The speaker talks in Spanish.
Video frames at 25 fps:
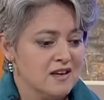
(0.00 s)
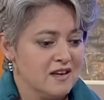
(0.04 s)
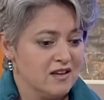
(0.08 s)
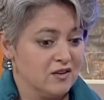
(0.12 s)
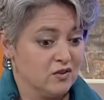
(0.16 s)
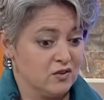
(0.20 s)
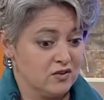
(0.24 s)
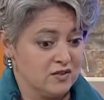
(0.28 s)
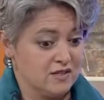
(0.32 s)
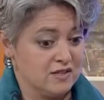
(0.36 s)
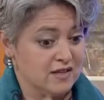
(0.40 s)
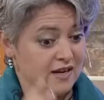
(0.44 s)

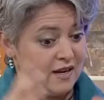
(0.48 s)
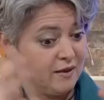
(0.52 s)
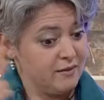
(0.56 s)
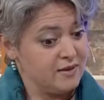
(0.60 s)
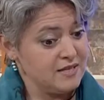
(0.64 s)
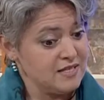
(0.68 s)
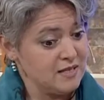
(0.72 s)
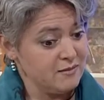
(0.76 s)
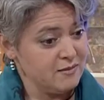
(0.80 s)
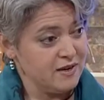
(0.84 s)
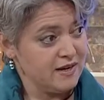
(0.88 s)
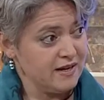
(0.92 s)
Entonces,
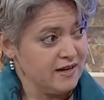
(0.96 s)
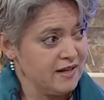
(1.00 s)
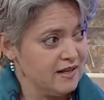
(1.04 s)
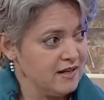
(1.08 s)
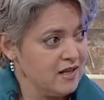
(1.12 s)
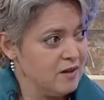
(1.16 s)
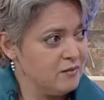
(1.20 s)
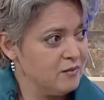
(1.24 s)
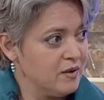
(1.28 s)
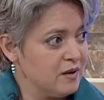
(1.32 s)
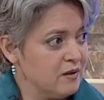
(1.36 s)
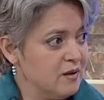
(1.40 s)
cabeza más
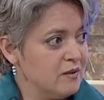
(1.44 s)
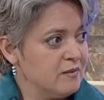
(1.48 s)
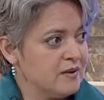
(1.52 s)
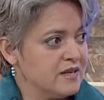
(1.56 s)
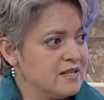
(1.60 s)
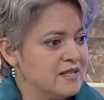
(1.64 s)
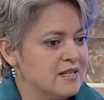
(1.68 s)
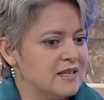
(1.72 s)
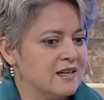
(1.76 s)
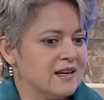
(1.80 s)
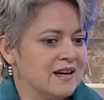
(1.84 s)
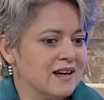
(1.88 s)
grande, pelvis
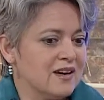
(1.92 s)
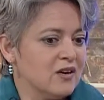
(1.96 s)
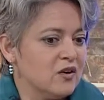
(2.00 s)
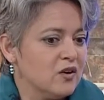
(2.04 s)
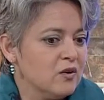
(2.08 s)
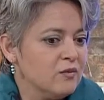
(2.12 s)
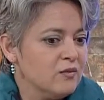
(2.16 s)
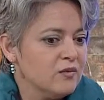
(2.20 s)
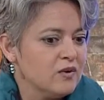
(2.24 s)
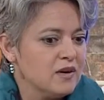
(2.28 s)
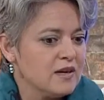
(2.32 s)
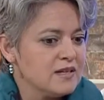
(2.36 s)
más chica.
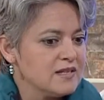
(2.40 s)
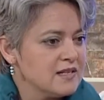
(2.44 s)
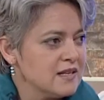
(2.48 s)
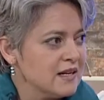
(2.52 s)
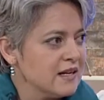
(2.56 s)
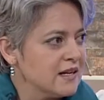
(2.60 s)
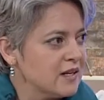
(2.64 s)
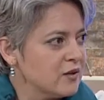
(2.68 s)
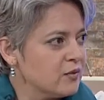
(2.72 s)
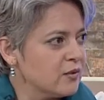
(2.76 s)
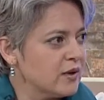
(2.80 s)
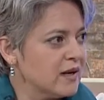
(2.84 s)
¿Cómo hace
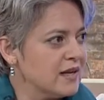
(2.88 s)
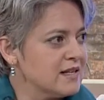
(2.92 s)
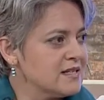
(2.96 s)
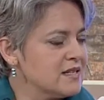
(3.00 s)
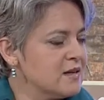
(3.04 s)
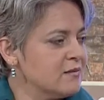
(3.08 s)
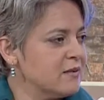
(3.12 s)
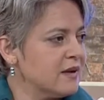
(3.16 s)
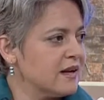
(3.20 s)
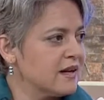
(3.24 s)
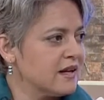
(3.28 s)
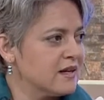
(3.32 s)
la
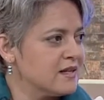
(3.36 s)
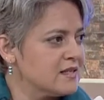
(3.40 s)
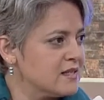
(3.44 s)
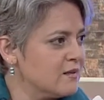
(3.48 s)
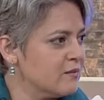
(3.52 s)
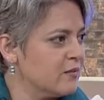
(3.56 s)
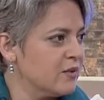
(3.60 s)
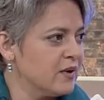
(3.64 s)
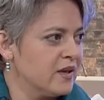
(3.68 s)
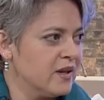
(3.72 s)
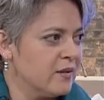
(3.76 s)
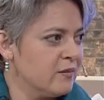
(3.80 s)
naturaleza para que
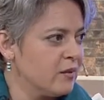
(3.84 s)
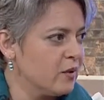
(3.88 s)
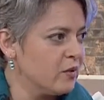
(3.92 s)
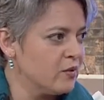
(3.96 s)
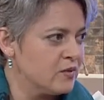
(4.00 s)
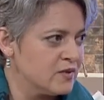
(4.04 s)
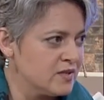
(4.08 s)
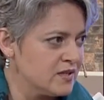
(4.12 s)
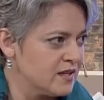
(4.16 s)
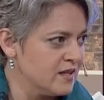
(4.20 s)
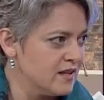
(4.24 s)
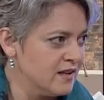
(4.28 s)
se pueda
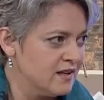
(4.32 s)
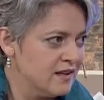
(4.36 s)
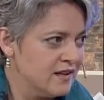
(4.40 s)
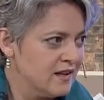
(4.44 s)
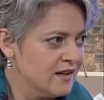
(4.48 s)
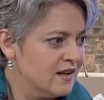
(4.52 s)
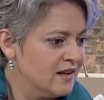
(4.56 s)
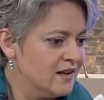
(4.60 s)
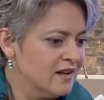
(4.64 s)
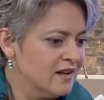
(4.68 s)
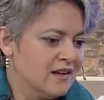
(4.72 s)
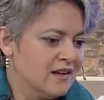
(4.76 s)
producir
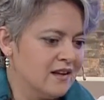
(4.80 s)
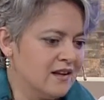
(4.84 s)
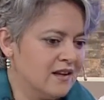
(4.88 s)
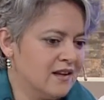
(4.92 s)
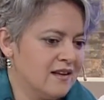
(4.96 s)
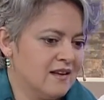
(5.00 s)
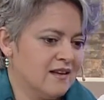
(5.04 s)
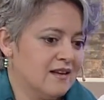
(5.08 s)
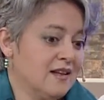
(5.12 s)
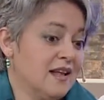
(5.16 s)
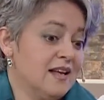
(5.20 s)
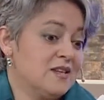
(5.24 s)

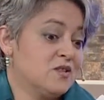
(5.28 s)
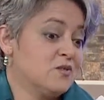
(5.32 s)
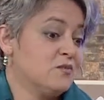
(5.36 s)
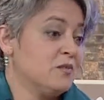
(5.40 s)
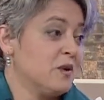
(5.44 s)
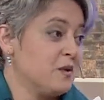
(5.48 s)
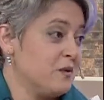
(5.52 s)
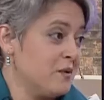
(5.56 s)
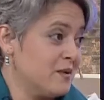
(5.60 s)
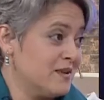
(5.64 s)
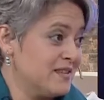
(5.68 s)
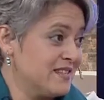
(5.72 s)
eh, la
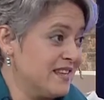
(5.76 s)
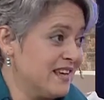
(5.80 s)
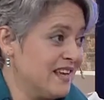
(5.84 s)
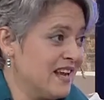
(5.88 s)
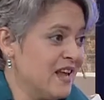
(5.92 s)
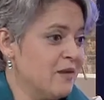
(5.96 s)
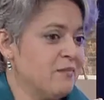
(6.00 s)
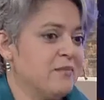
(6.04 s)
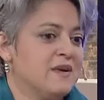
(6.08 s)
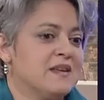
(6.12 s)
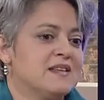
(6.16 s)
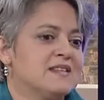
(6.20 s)
supervivencia de
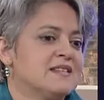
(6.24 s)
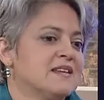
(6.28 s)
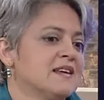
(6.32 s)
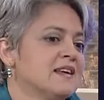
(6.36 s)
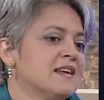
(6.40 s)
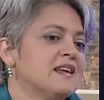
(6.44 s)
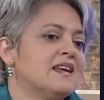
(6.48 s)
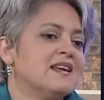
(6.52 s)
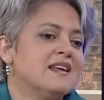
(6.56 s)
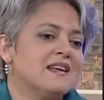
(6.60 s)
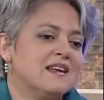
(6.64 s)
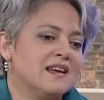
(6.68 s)
la
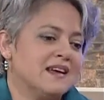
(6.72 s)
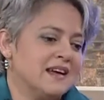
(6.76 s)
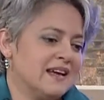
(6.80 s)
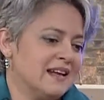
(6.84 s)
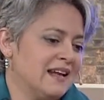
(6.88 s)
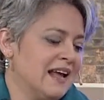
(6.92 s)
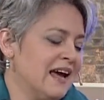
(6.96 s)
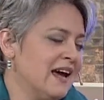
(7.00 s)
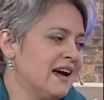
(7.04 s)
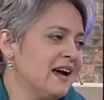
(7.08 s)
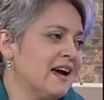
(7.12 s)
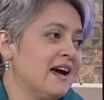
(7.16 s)
especie? Y que
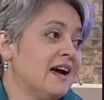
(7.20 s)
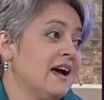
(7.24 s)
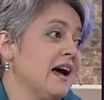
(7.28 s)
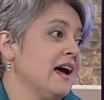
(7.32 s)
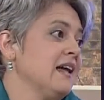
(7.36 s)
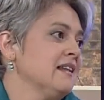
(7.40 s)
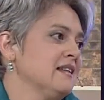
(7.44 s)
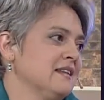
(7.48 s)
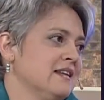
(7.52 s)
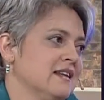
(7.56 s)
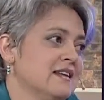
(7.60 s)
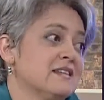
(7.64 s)
nazca
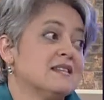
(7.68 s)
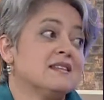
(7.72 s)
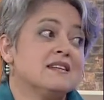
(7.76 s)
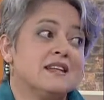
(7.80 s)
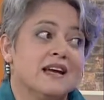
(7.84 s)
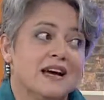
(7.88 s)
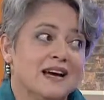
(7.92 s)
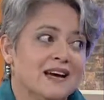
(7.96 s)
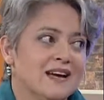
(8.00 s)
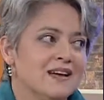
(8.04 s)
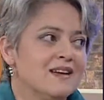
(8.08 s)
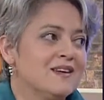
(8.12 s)
antes,
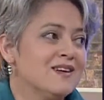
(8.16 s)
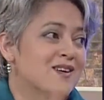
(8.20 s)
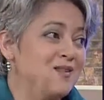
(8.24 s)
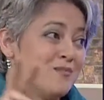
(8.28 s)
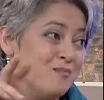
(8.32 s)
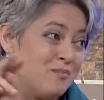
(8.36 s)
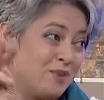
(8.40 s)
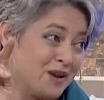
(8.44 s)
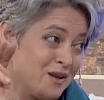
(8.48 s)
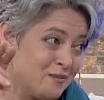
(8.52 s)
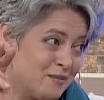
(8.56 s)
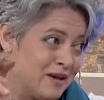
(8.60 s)
nazca
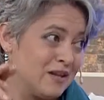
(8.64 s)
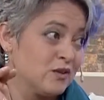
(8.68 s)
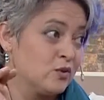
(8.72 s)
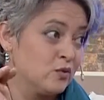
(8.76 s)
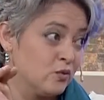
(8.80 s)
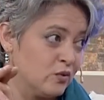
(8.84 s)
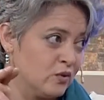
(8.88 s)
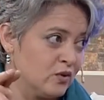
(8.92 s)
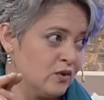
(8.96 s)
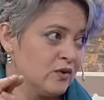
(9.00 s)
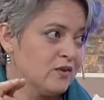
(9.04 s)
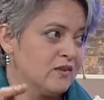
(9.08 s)

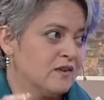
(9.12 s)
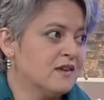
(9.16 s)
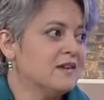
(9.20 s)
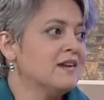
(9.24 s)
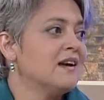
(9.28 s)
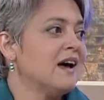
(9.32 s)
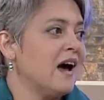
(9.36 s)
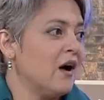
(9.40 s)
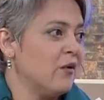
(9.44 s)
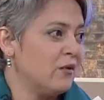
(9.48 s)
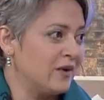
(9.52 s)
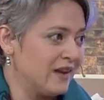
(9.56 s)
prematuro
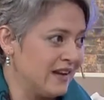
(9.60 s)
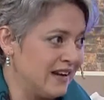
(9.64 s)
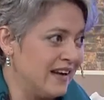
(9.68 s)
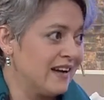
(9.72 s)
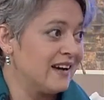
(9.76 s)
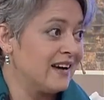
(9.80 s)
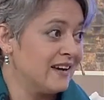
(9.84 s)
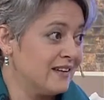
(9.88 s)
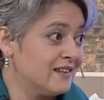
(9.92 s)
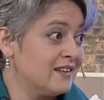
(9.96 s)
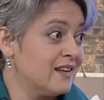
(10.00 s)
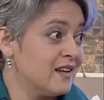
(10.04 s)
aunque
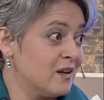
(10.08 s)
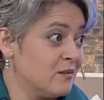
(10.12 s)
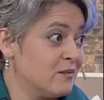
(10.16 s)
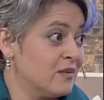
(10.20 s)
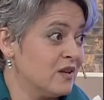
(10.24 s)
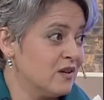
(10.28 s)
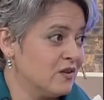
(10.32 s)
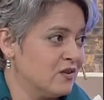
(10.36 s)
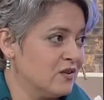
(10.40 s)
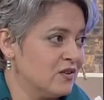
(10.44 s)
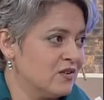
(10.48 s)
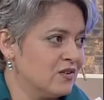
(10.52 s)
nazca a
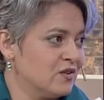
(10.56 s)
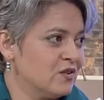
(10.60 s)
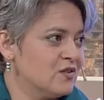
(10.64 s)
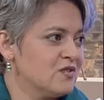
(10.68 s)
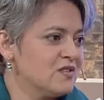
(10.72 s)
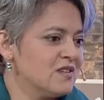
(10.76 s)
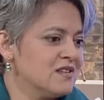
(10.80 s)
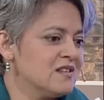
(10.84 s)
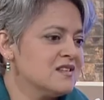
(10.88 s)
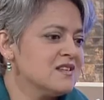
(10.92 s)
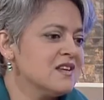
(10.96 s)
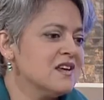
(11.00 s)
término.
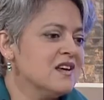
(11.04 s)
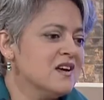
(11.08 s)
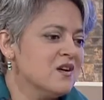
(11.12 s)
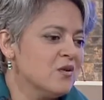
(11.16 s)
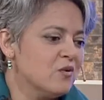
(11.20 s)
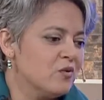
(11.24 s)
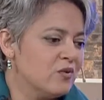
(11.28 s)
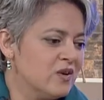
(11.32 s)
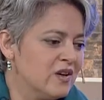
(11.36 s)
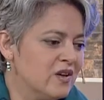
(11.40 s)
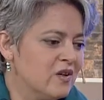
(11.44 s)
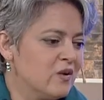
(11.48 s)
Entonces,
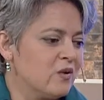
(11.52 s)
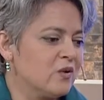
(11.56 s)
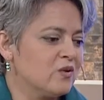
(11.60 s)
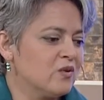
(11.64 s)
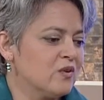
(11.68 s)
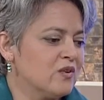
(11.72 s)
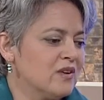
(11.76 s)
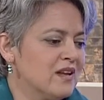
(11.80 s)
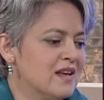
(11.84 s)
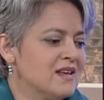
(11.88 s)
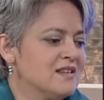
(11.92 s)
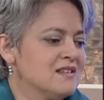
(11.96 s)
un niño
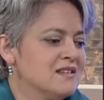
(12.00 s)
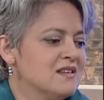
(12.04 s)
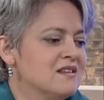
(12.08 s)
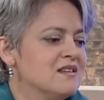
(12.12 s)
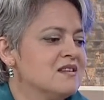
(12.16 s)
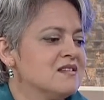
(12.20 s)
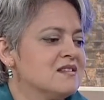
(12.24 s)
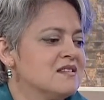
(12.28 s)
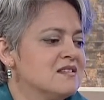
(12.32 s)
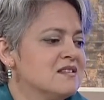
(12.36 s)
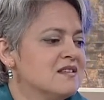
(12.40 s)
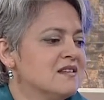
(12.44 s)
cuando nace
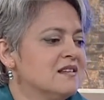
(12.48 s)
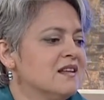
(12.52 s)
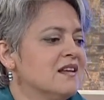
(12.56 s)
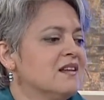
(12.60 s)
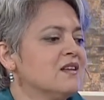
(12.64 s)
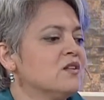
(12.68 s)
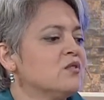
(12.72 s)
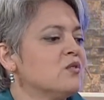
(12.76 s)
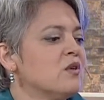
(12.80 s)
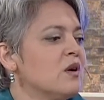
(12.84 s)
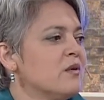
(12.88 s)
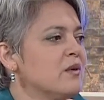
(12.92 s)

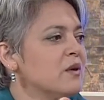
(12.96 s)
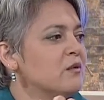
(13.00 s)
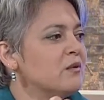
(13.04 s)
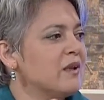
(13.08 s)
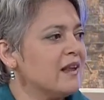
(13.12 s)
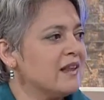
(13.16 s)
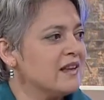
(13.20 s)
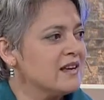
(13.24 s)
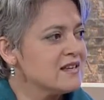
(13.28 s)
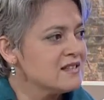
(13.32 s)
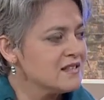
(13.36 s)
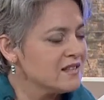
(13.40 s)
necesita todavía
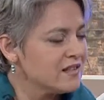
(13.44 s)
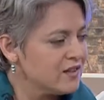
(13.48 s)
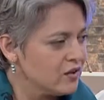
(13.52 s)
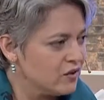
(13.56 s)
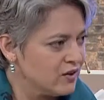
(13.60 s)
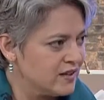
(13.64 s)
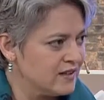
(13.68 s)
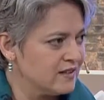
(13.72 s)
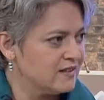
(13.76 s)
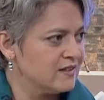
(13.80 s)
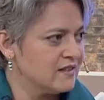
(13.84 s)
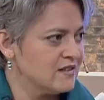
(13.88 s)
una
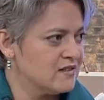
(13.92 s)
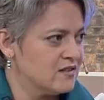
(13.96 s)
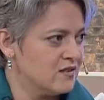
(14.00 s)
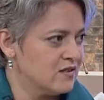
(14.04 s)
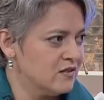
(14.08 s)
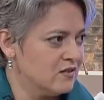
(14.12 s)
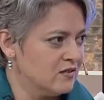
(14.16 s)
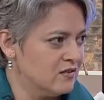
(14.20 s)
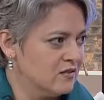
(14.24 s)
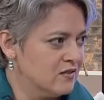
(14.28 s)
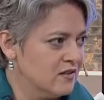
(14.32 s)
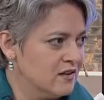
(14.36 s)

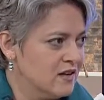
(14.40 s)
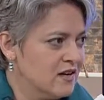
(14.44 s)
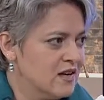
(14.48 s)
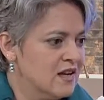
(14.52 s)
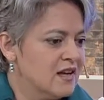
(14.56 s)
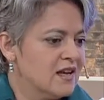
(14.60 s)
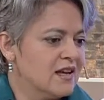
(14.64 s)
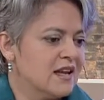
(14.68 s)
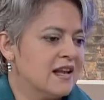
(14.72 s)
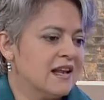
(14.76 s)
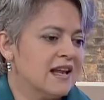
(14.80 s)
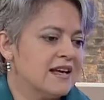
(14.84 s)
dexterogestación
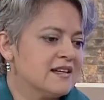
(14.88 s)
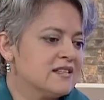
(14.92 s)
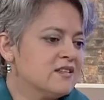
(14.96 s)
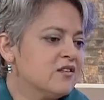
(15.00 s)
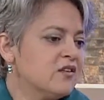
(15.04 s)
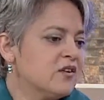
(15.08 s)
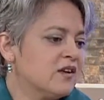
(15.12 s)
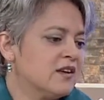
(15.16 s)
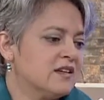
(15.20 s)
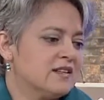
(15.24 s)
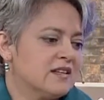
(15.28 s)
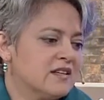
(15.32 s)
y la
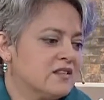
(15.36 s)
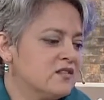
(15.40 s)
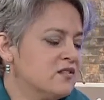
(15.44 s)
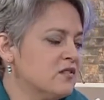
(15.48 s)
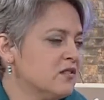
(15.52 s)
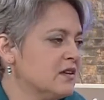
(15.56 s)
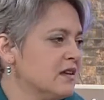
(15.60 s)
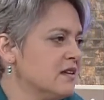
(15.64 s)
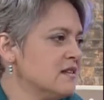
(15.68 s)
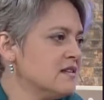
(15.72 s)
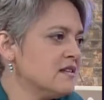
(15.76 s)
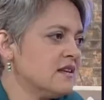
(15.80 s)

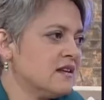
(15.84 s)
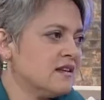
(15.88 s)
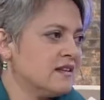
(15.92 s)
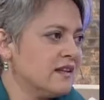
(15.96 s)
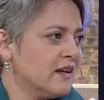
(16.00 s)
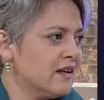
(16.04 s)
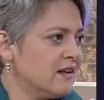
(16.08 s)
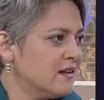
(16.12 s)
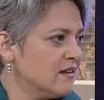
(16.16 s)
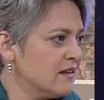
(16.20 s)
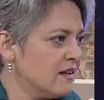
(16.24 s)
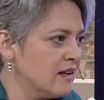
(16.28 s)
dexterogestación es
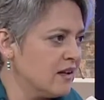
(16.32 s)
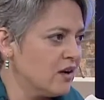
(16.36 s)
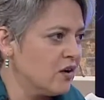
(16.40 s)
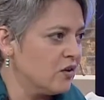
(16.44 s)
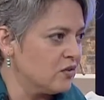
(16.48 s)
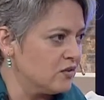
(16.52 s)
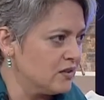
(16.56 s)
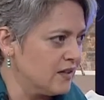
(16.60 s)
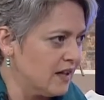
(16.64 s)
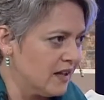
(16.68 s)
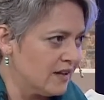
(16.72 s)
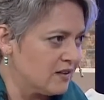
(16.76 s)
estar en
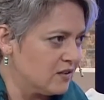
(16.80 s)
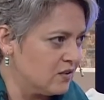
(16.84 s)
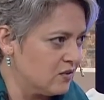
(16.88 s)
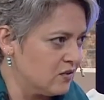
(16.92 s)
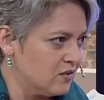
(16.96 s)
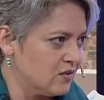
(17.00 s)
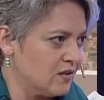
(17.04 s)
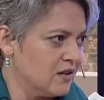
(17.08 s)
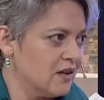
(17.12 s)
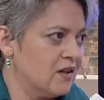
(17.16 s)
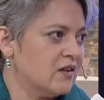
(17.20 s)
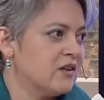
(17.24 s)

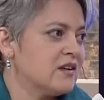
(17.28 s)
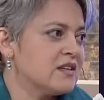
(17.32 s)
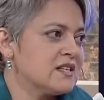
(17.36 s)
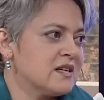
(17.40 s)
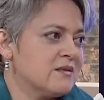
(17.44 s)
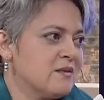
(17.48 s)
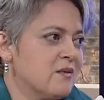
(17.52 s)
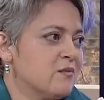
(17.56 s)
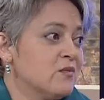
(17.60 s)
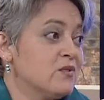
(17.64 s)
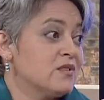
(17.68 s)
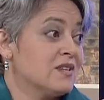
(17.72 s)
contacto, es lo que
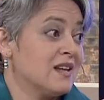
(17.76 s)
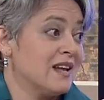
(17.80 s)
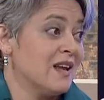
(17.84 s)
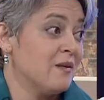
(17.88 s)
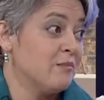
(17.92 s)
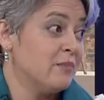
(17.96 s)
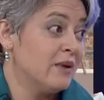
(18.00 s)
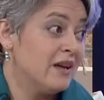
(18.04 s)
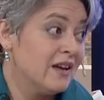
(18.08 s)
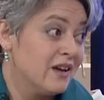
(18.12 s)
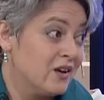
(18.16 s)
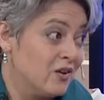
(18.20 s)
llamamos el
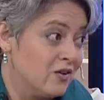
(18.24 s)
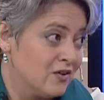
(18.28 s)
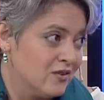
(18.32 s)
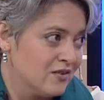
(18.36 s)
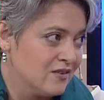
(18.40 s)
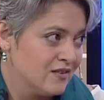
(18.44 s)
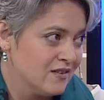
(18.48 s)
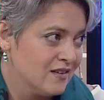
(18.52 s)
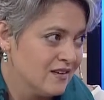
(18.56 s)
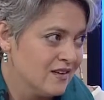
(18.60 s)
apego